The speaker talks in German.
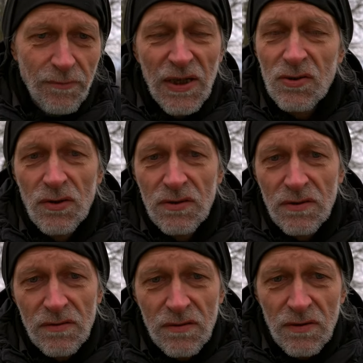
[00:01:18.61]
Macht euch
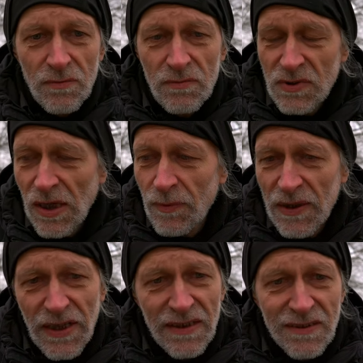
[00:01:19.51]
ne, selber
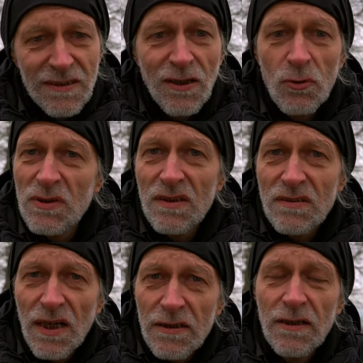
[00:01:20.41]
lesen, ist auch
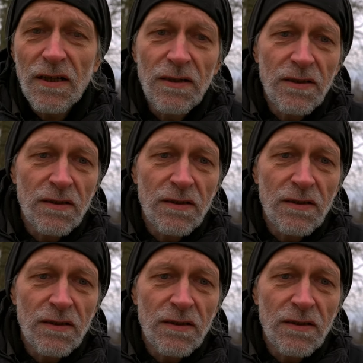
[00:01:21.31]
interessant dann.